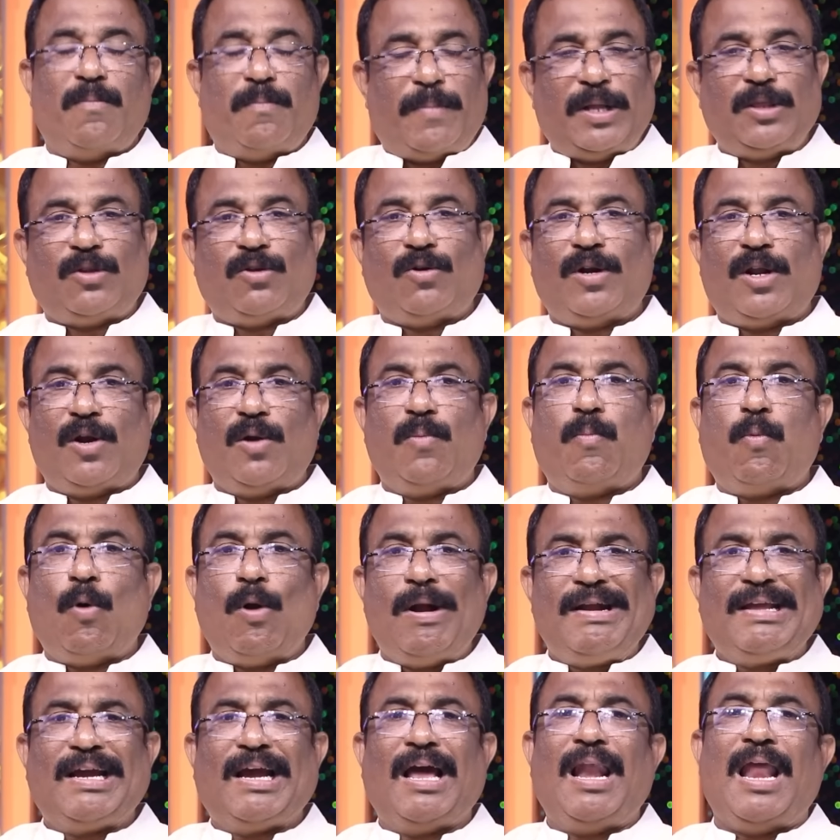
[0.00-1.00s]
మనతో ఉన్నారు
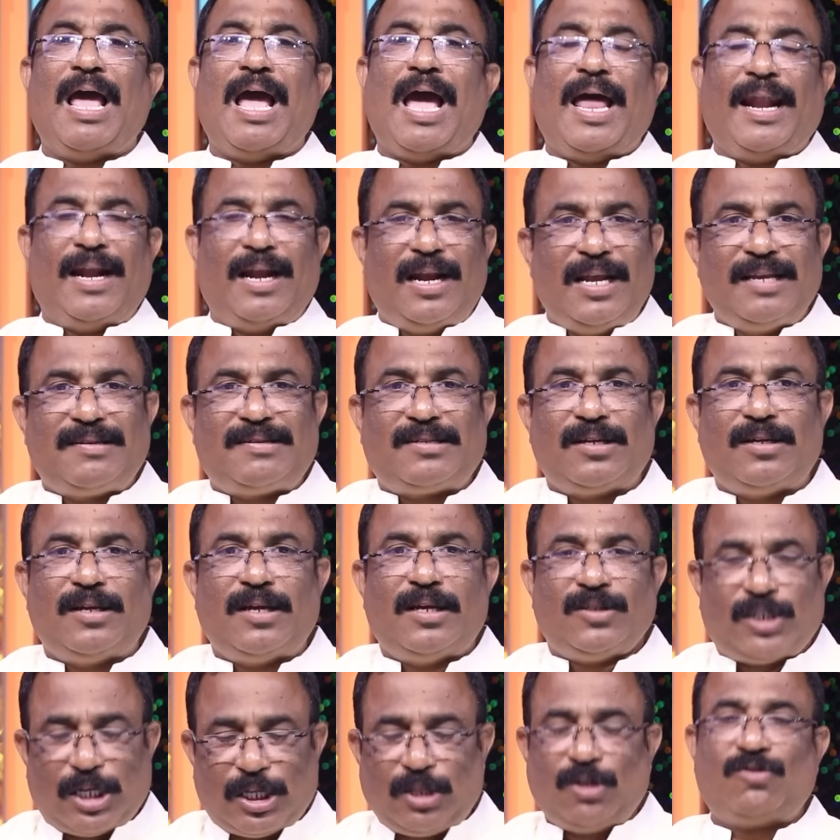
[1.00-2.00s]
పొలిటికల్ అనలిస్ట్
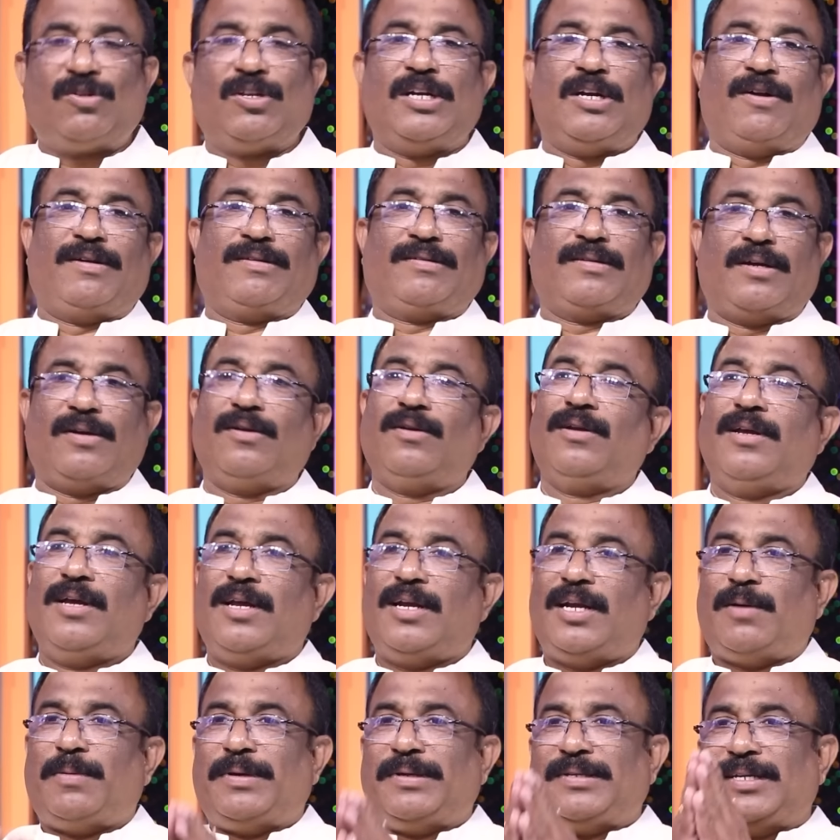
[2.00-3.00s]
చంద్ర శ్రీనివాస్ గారు
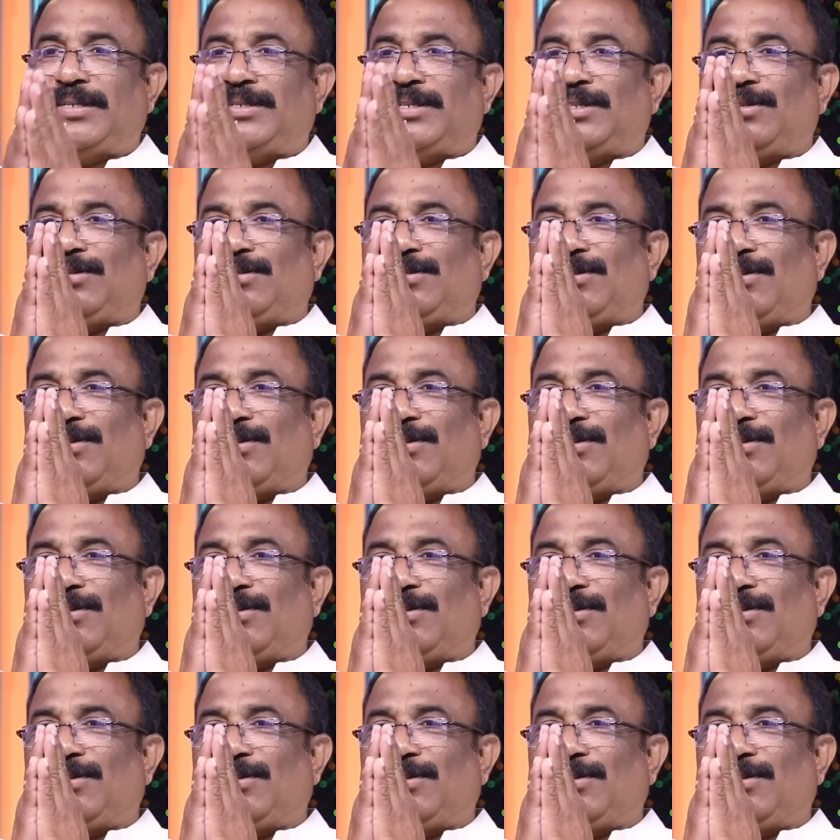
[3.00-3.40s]
నమస్తే చంద్ర